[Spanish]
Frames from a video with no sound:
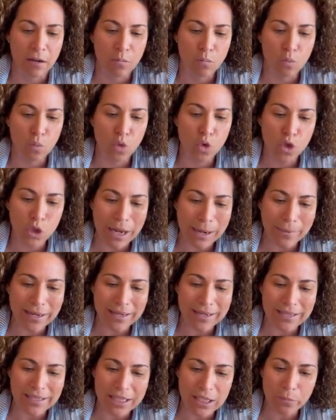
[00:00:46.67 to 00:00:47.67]

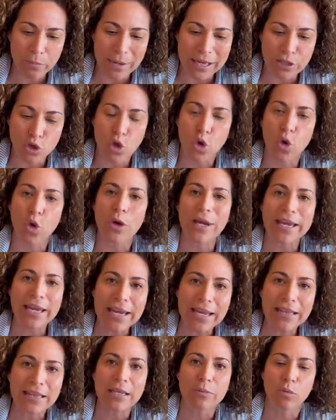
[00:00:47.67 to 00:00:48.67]
buscaba que ese espacio
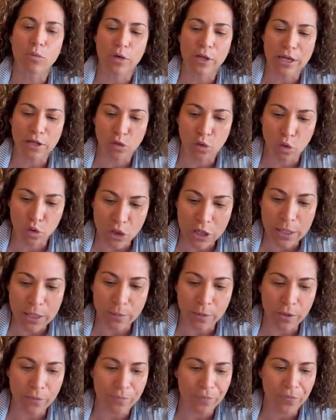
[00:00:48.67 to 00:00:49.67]
íntimo y
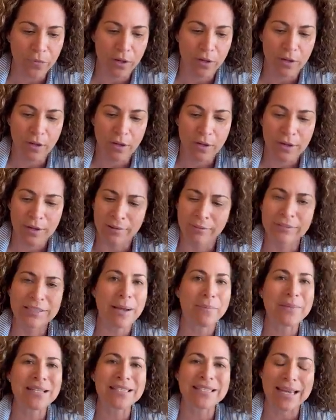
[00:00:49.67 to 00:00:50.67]
exclusivo,
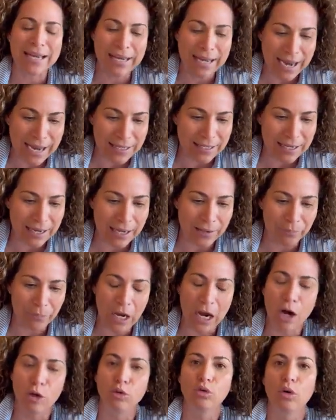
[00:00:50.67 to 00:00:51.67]
llámese casa,
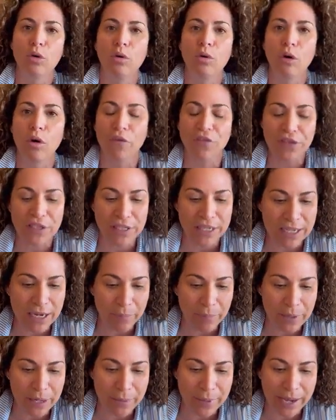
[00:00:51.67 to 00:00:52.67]
auto,
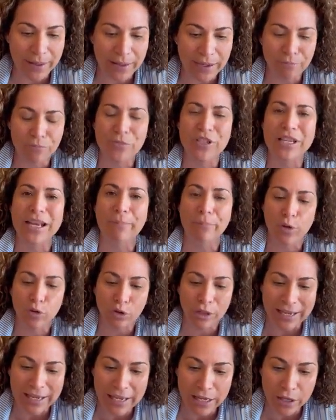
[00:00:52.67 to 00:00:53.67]
oficina privada, sea
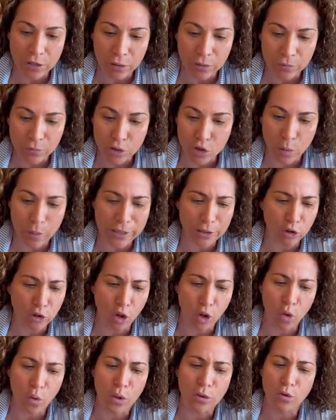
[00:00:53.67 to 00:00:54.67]
protegido, sobre
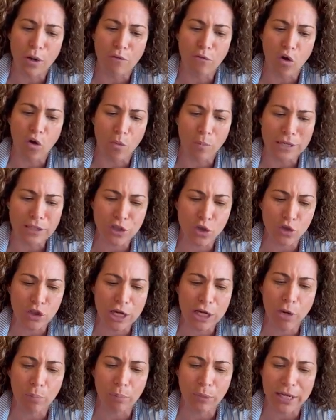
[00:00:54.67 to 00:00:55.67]
todo cuando la información
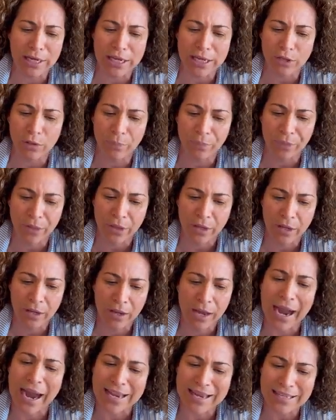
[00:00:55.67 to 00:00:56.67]
se haya obtenido,
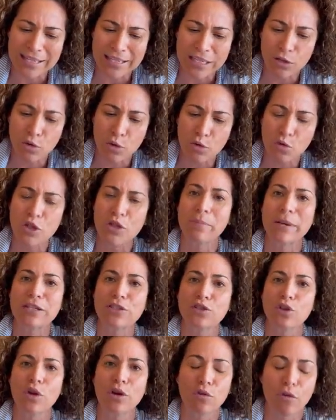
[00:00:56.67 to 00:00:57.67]
haya sido en un
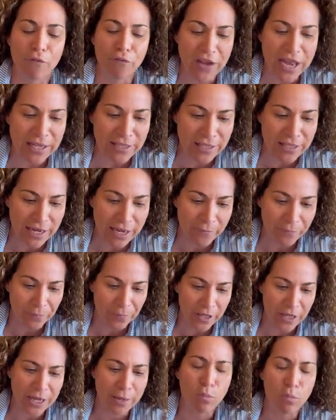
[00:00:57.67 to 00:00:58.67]
espacio de confianza
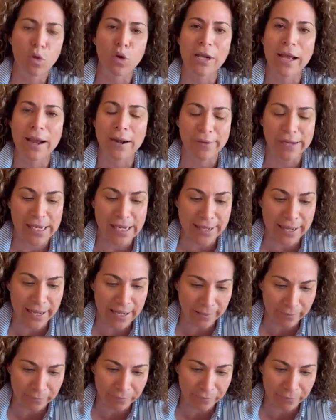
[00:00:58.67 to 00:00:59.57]
y vulnerabilidad,